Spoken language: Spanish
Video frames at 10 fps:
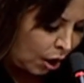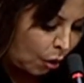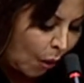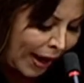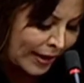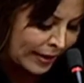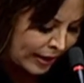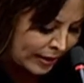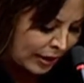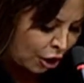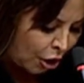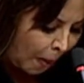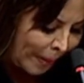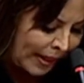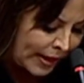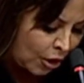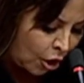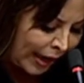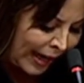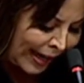¿Cuáles han sido los pedidos
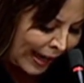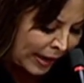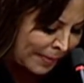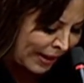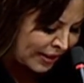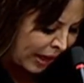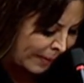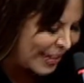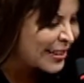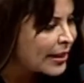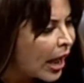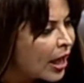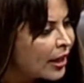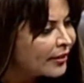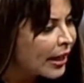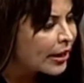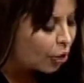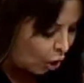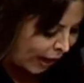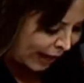que el régimen chavista de
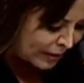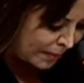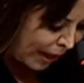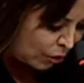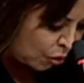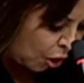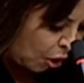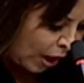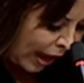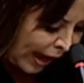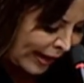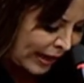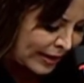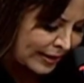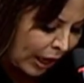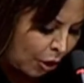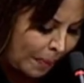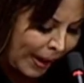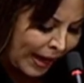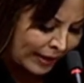Nicolás Maduro ha realizado
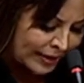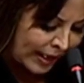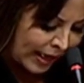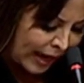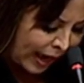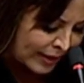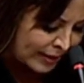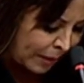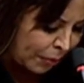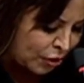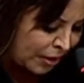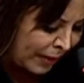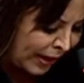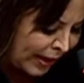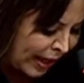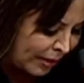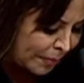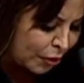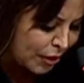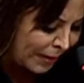para acceder a esta
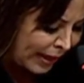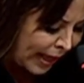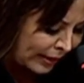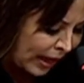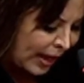posibilidad,